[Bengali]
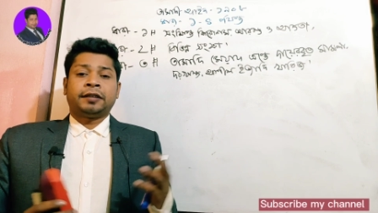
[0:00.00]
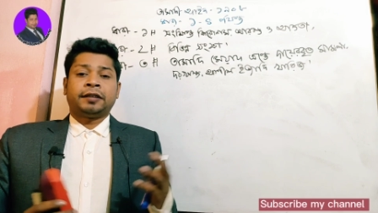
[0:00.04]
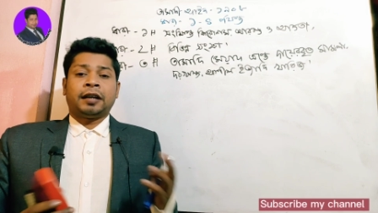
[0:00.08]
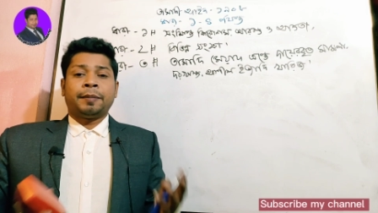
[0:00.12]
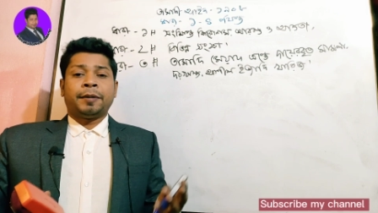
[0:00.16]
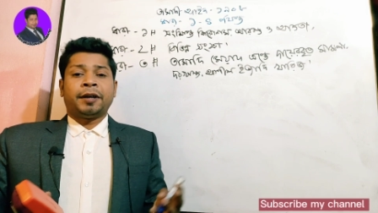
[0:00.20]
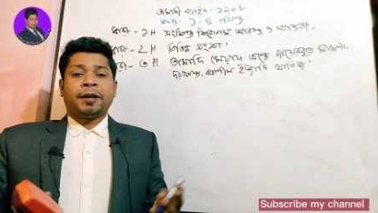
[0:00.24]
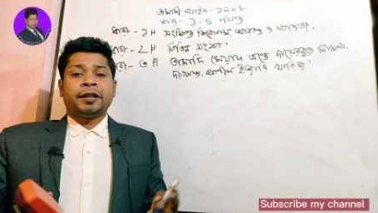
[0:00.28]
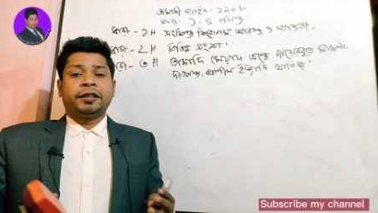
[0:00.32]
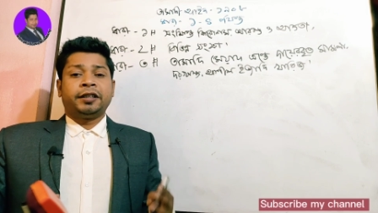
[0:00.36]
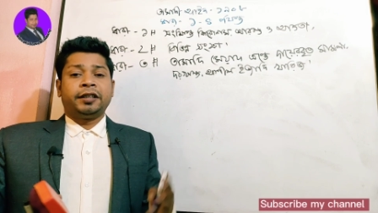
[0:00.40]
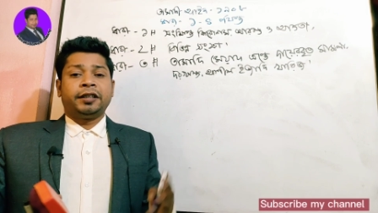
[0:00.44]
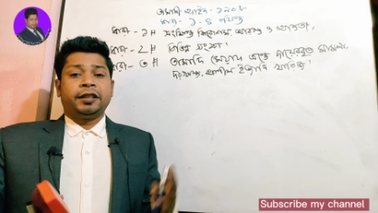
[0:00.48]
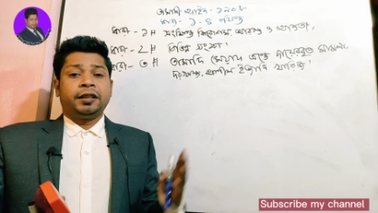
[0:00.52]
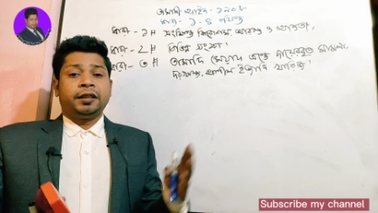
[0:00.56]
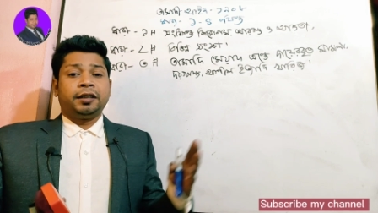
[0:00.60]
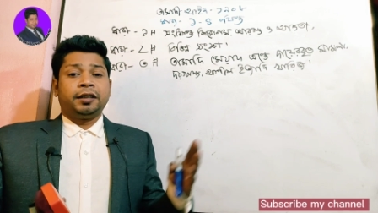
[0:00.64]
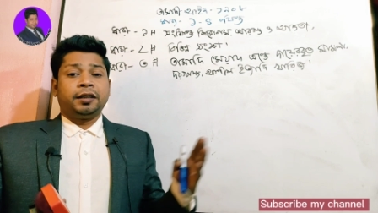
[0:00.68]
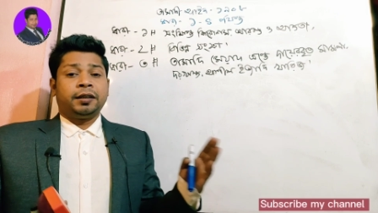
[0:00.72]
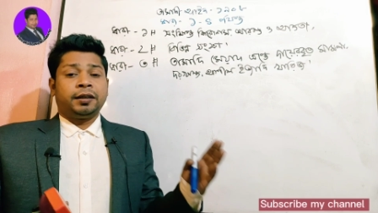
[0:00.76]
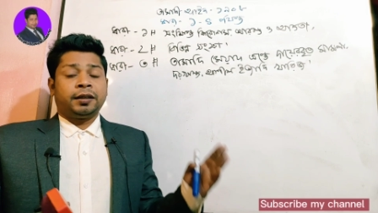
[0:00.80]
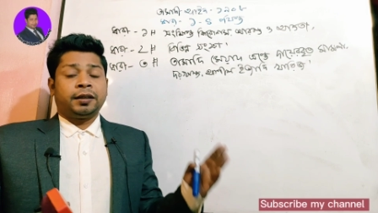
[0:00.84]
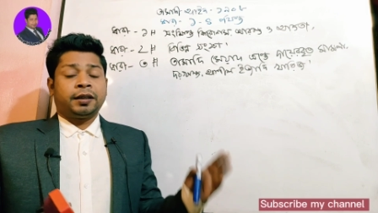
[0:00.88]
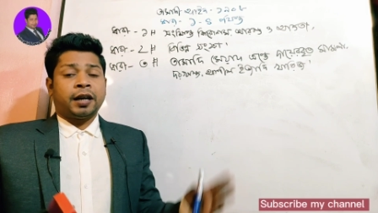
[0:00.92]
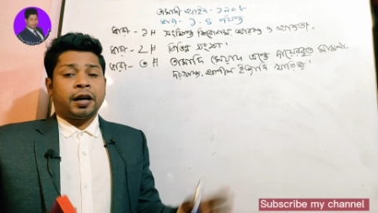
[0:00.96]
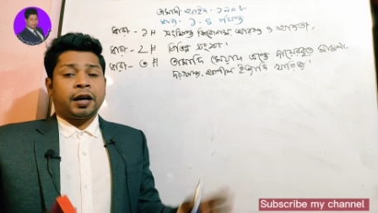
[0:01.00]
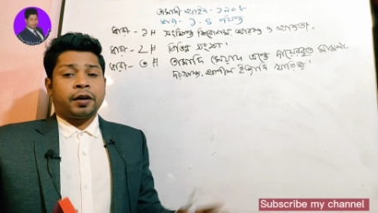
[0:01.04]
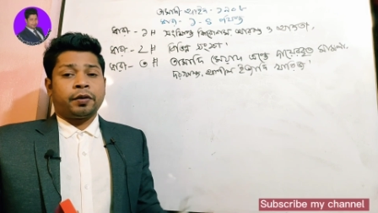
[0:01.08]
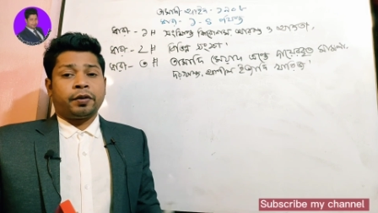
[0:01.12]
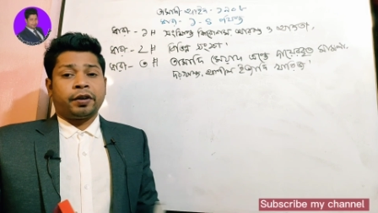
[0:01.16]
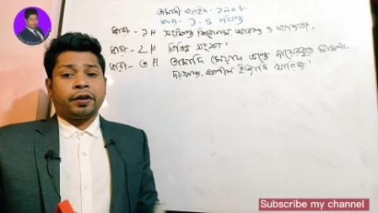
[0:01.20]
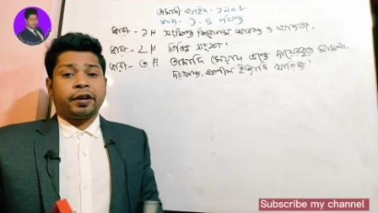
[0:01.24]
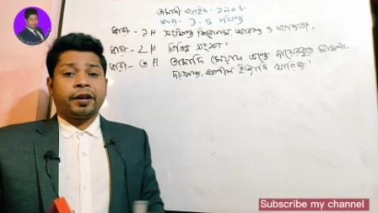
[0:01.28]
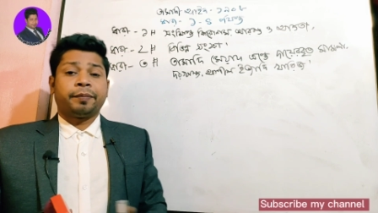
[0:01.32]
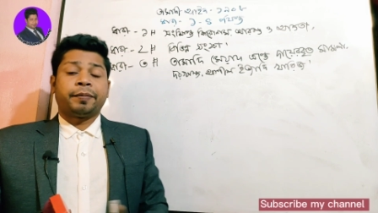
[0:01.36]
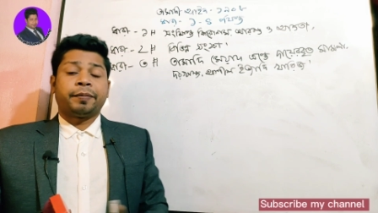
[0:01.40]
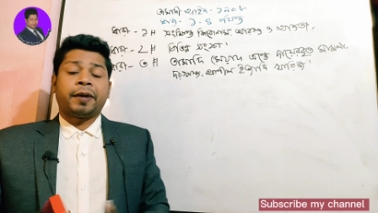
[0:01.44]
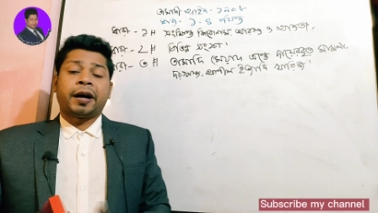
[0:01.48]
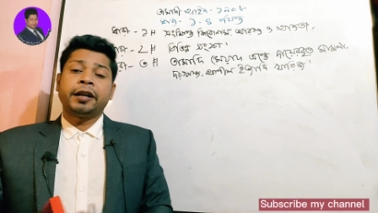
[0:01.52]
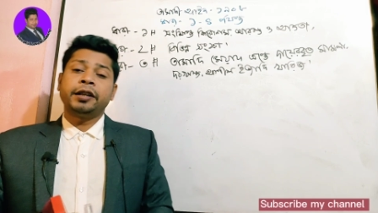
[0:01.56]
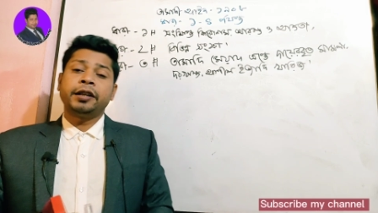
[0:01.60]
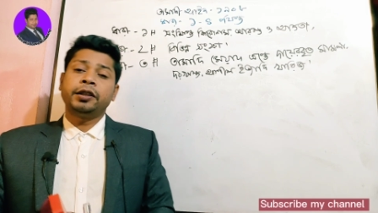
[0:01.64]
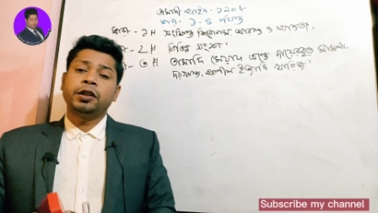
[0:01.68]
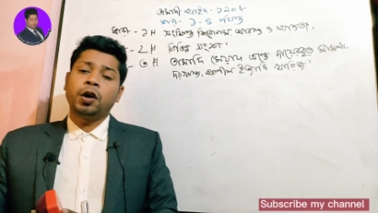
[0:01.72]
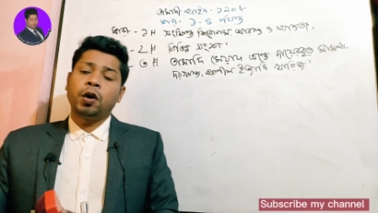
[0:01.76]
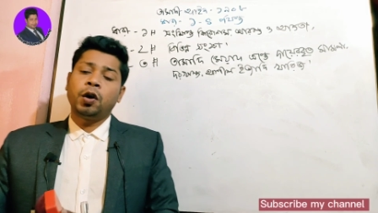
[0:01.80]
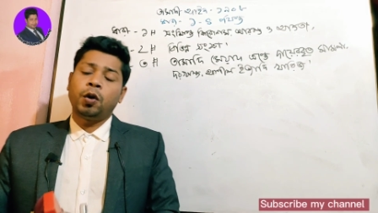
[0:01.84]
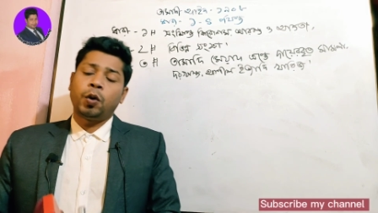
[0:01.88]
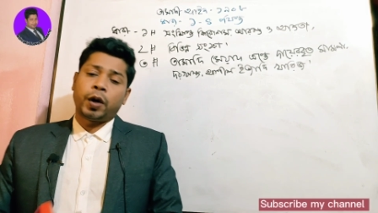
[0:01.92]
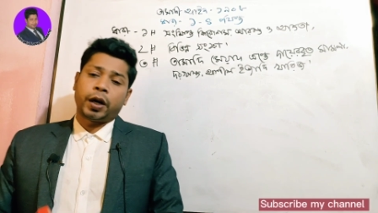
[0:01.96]
তামাদি কারণে
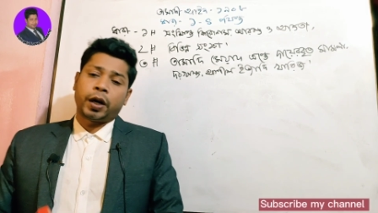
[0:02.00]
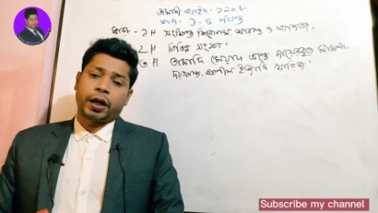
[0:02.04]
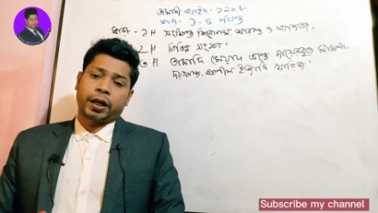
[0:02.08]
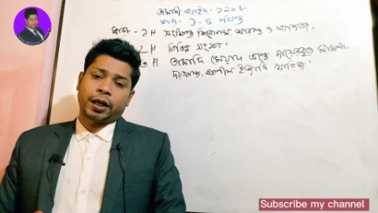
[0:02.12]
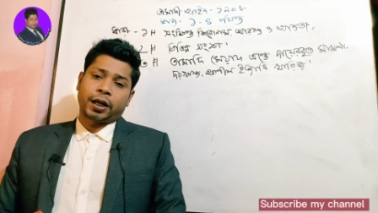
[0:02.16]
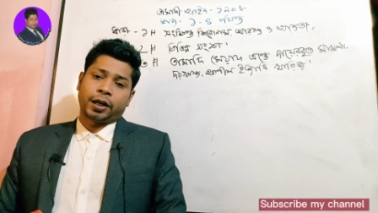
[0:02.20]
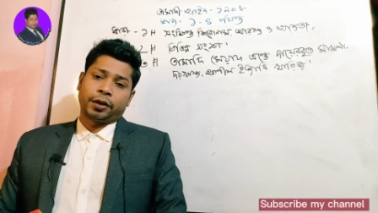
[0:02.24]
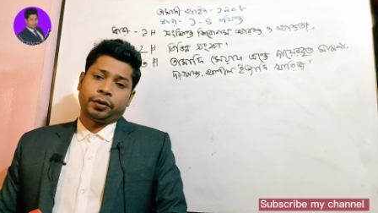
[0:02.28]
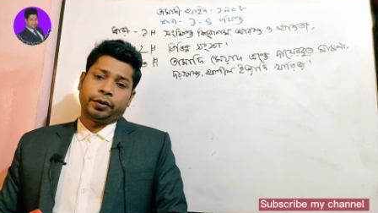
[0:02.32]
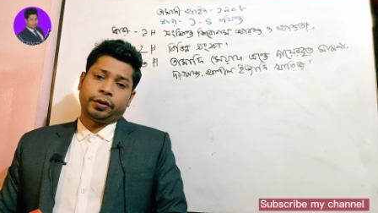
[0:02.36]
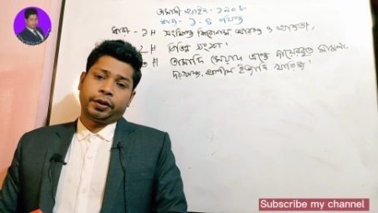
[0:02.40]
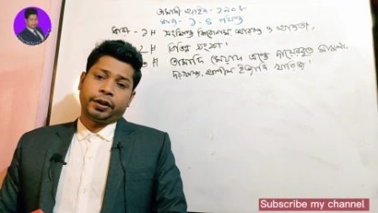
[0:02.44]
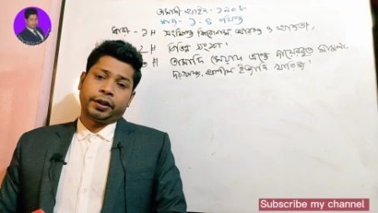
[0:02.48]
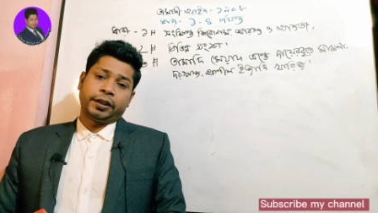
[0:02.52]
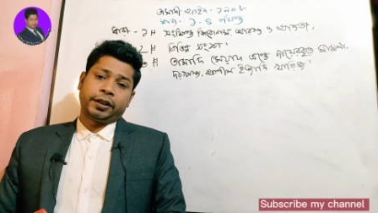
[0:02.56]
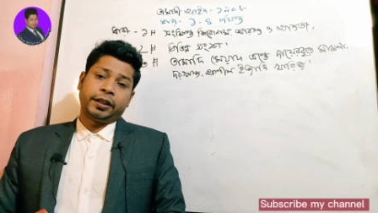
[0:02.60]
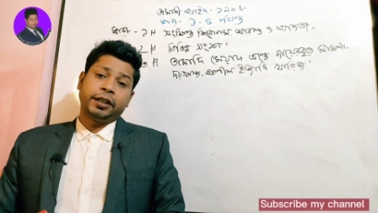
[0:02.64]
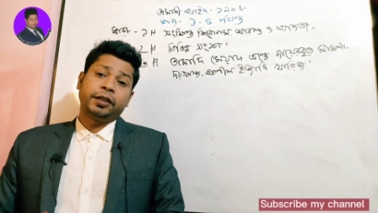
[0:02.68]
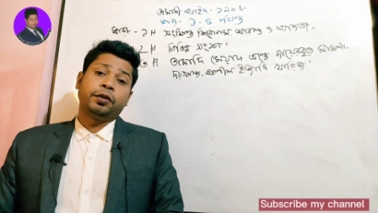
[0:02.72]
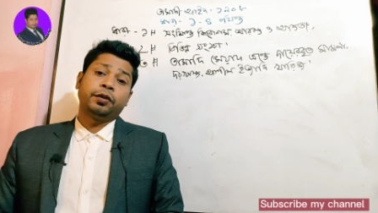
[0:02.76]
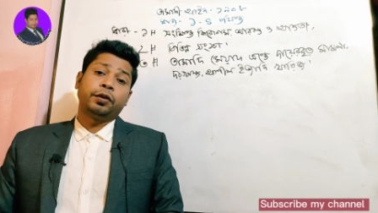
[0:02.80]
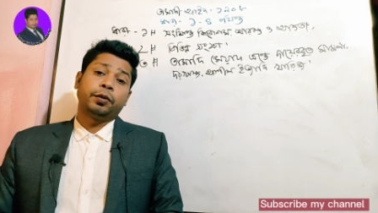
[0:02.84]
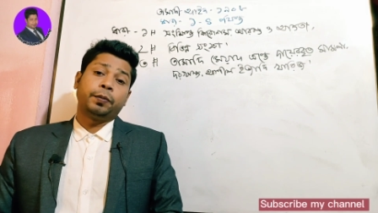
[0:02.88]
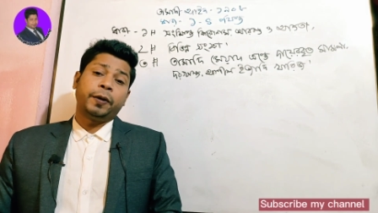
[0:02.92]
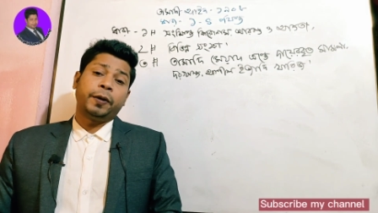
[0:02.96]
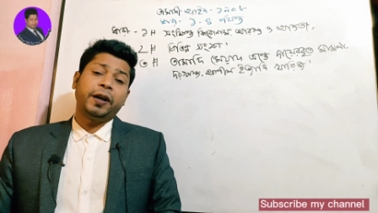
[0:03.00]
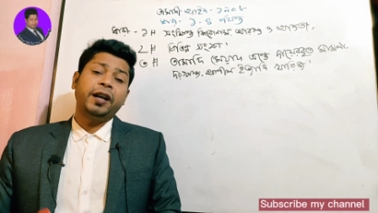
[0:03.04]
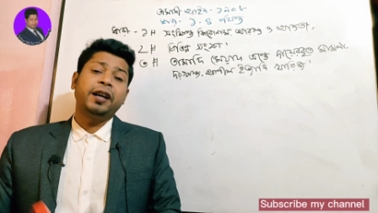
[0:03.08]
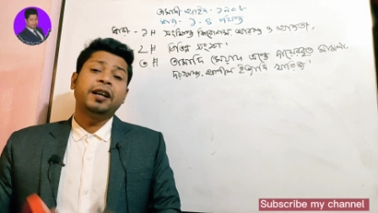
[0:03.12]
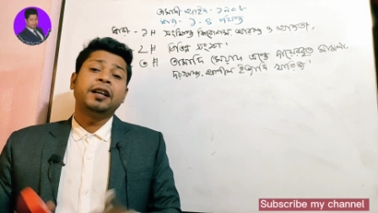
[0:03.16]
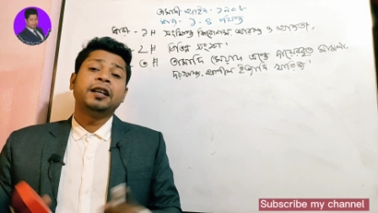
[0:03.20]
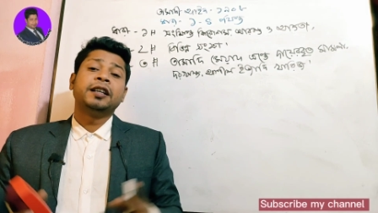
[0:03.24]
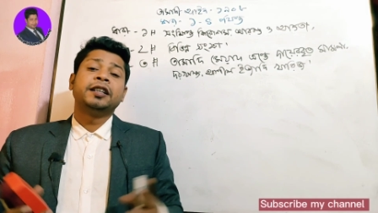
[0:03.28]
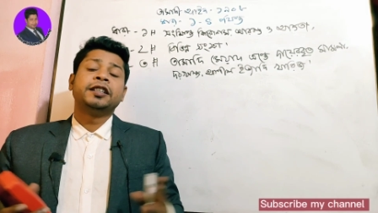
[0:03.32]
ভারিত হওয়ার কারণে কি করবে